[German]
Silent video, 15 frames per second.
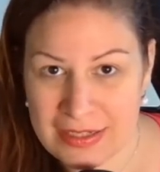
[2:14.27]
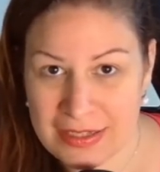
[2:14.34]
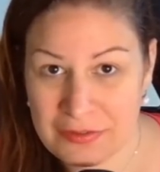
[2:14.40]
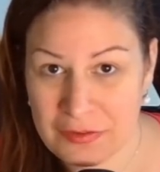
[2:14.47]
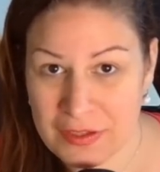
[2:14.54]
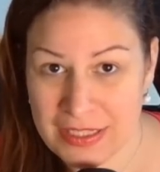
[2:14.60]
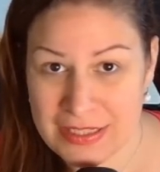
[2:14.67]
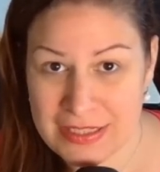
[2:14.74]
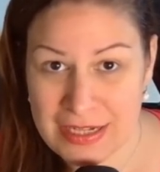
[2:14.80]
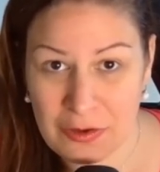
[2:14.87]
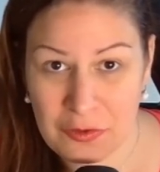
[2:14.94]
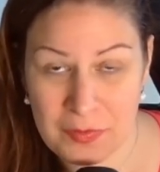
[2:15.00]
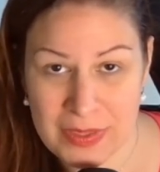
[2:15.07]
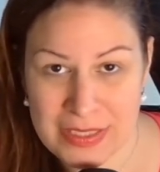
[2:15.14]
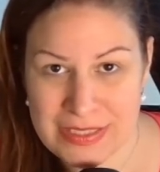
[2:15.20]
gefällt,
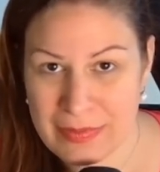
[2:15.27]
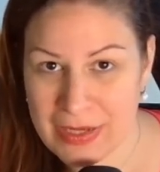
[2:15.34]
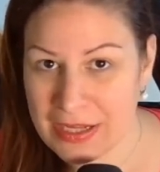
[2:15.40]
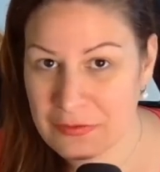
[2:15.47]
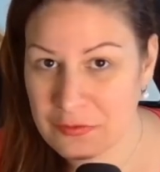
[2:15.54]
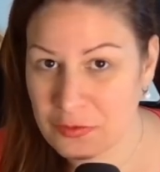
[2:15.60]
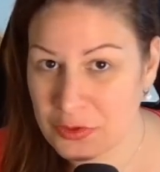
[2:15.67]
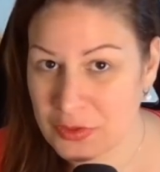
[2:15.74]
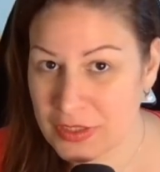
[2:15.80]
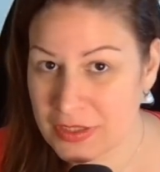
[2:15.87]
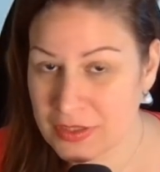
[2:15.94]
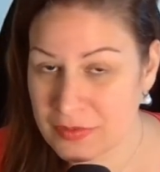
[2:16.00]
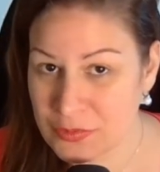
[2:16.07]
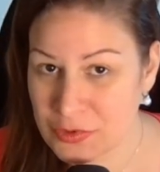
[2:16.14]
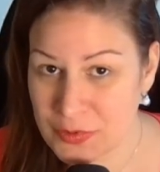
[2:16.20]
Aufmerksamkeit von
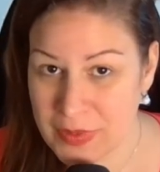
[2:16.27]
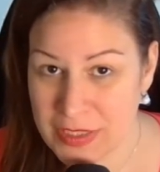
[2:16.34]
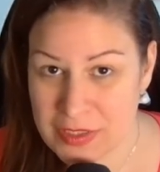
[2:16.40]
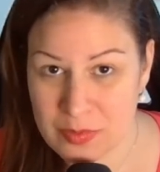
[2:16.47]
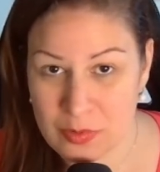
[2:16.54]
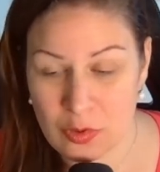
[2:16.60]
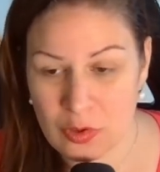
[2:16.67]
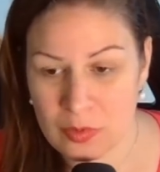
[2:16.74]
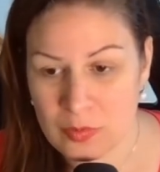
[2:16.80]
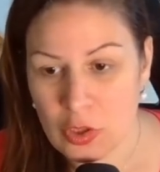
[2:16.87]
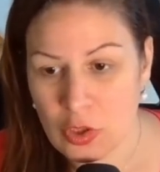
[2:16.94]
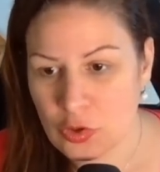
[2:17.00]
ähm, Jermaine zu bekommen.